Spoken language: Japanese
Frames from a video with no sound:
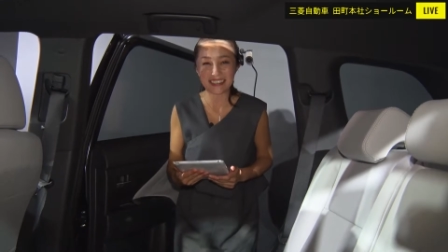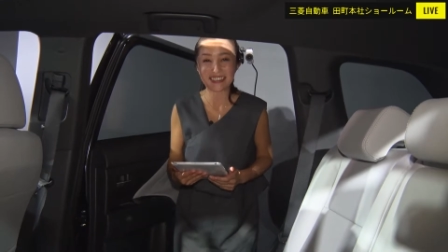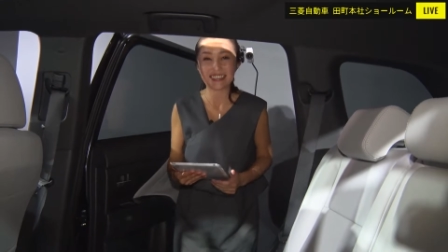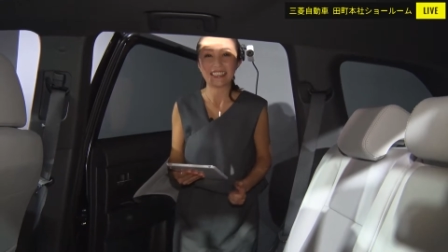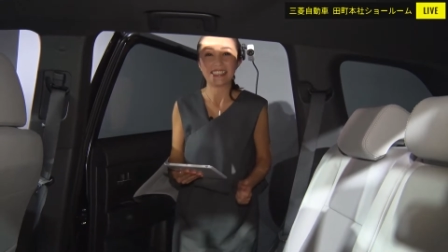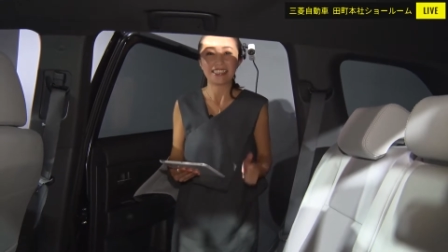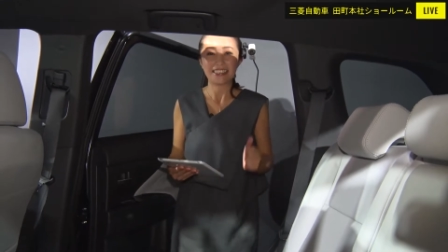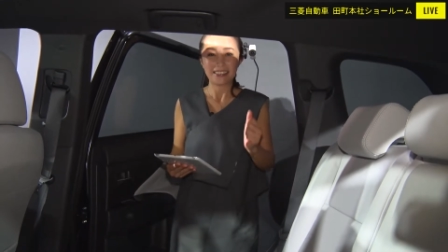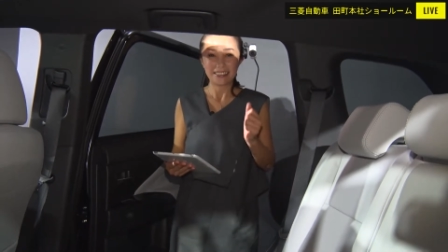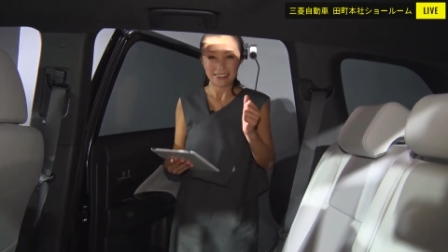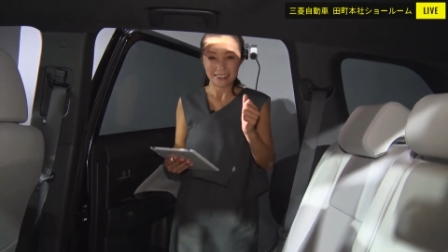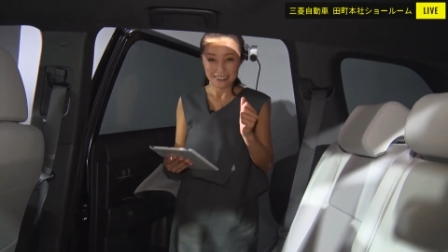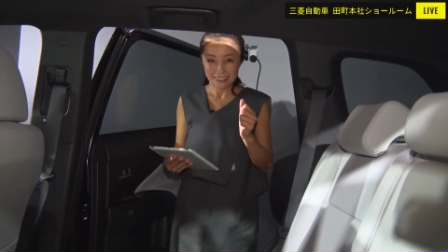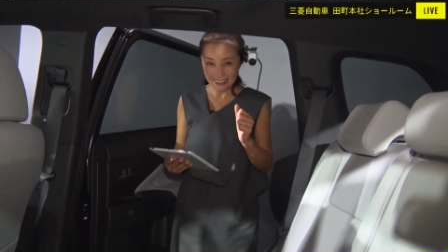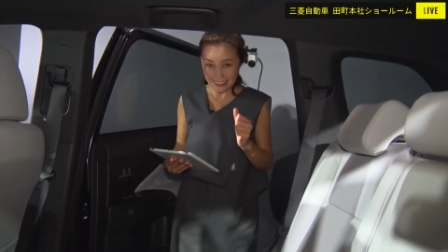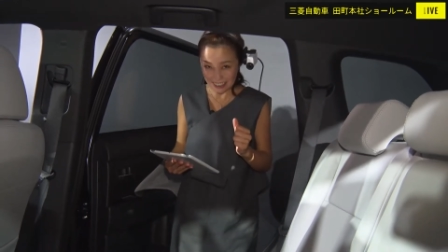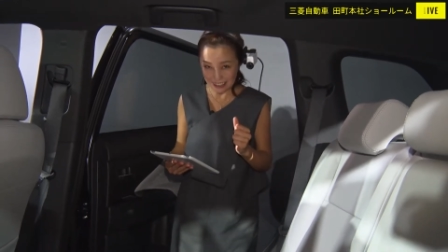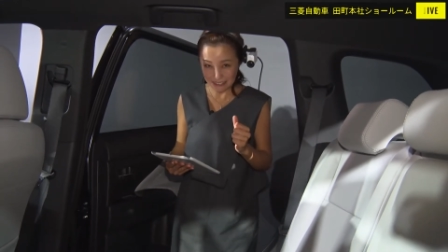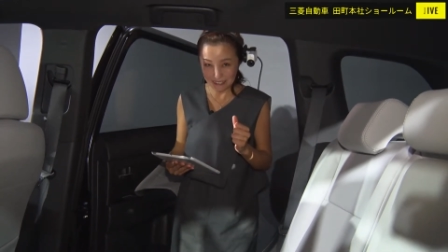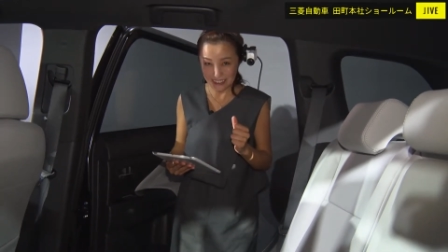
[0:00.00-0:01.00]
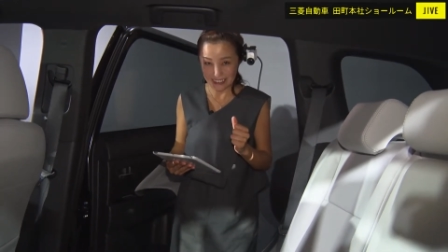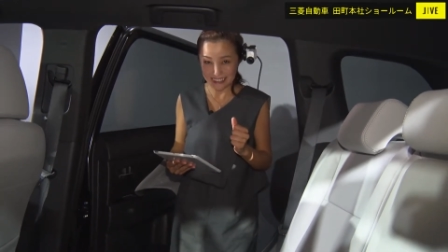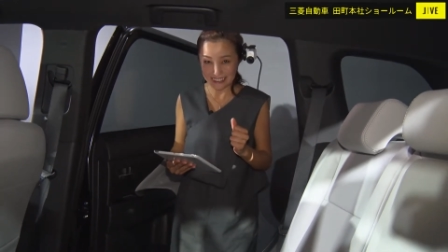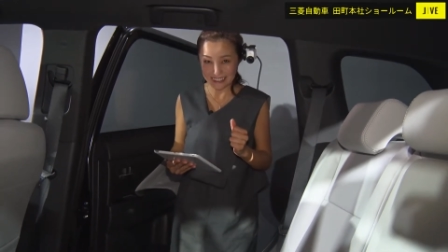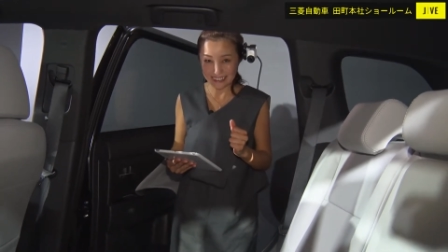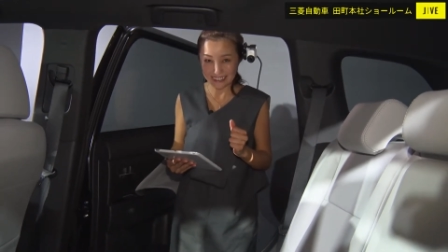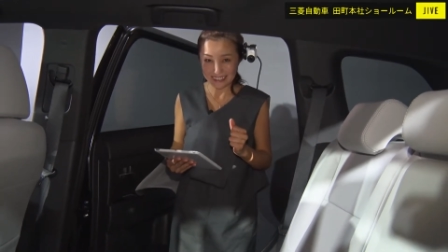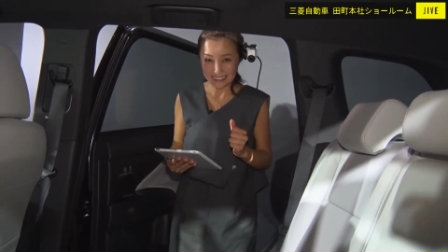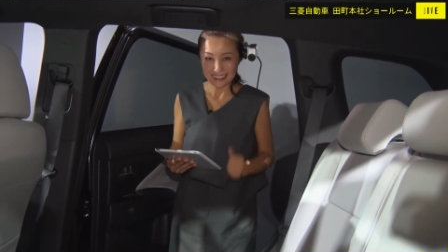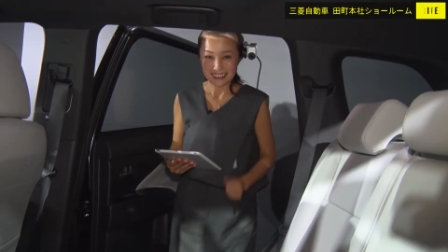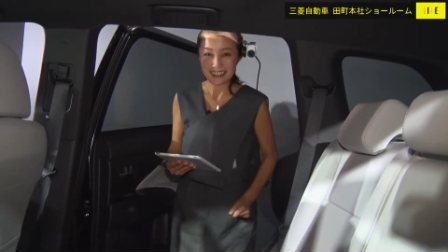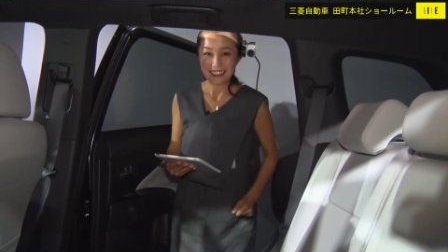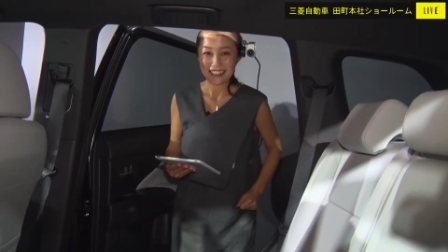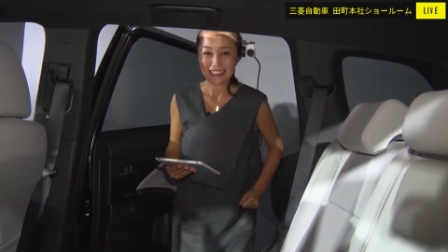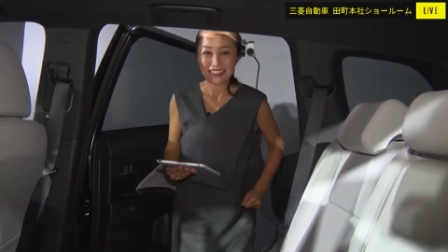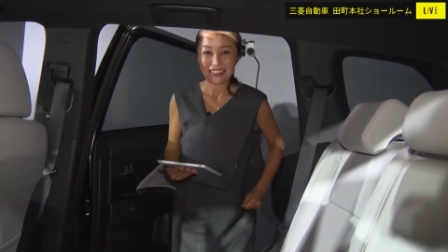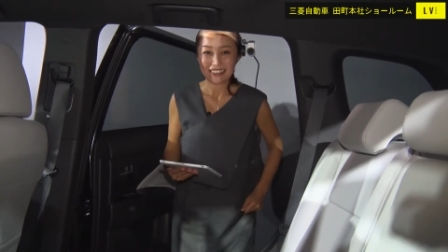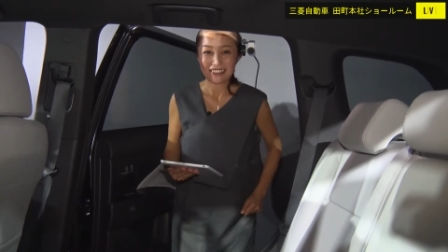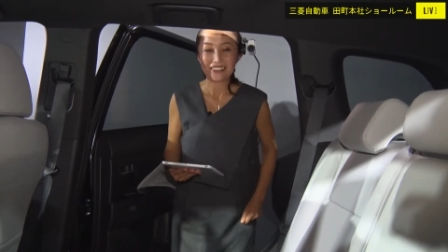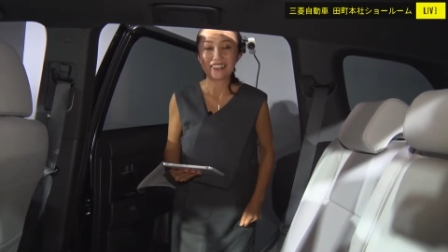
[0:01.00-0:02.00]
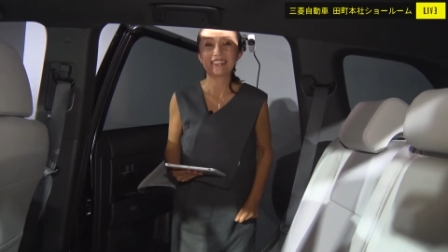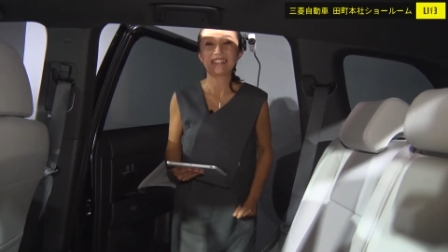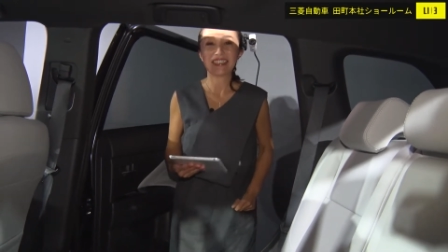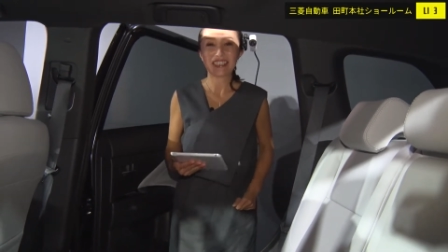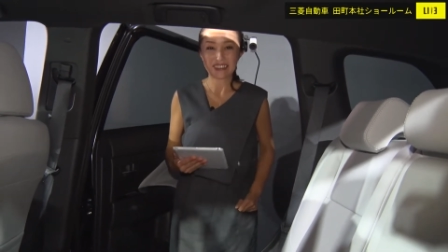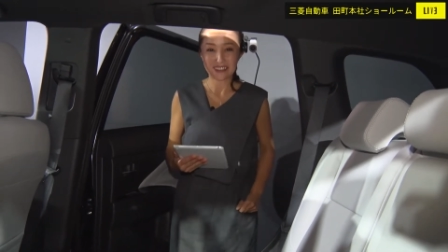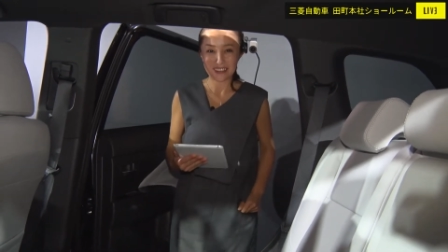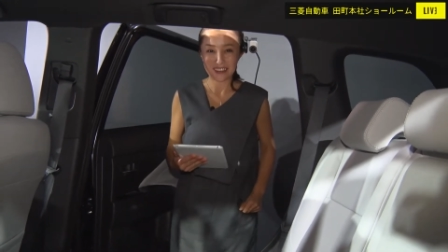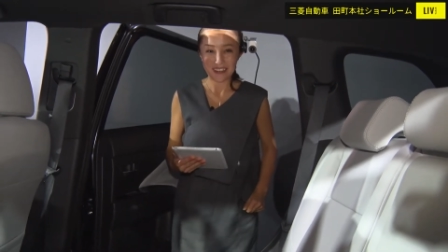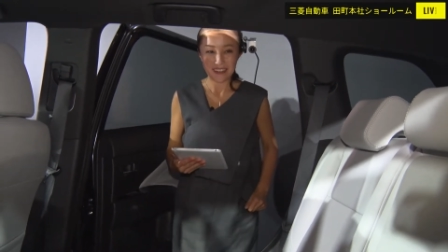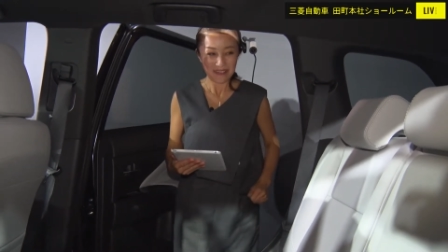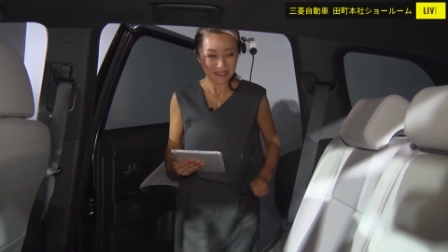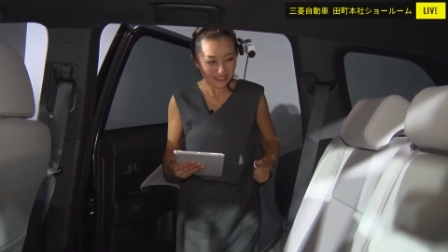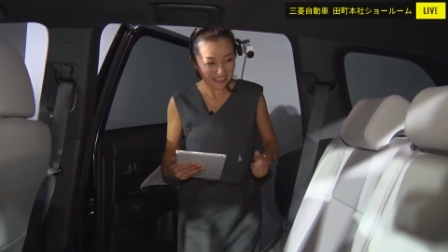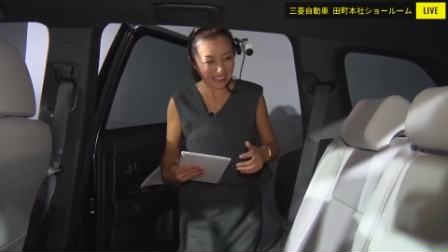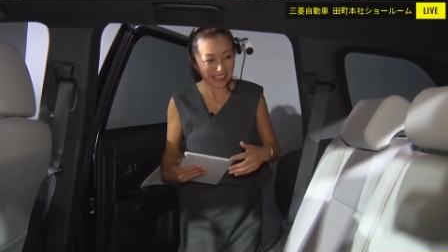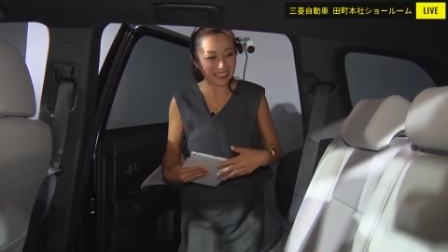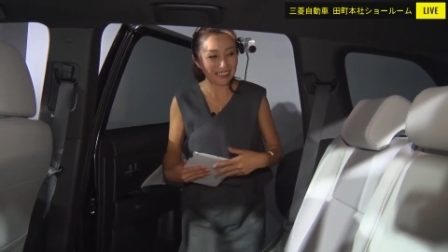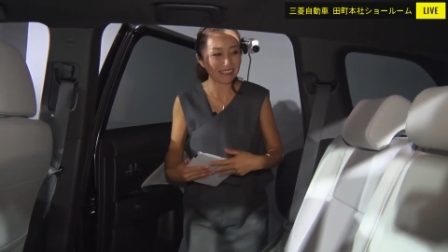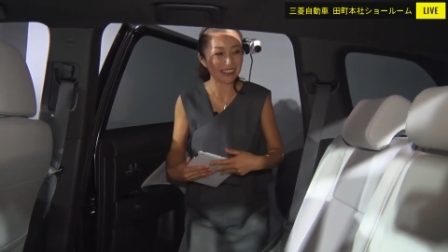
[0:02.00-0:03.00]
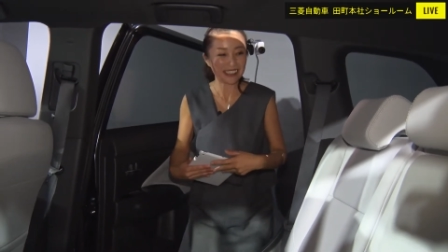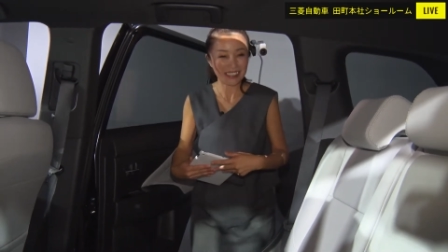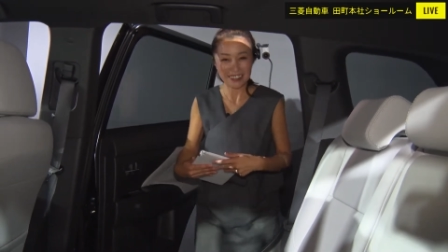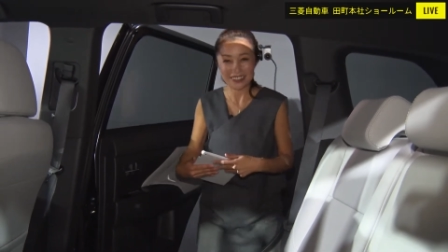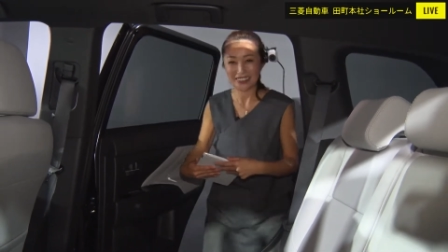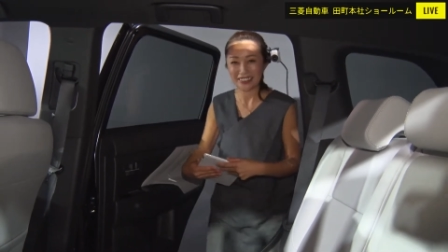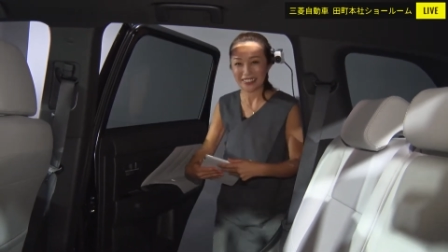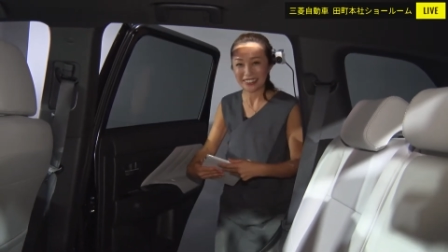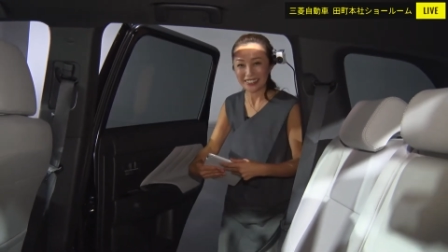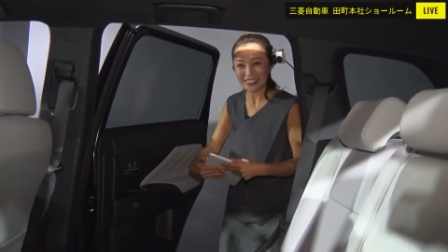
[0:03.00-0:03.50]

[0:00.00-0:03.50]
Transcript: す。なります、フルフラット。じゃあやりましょう。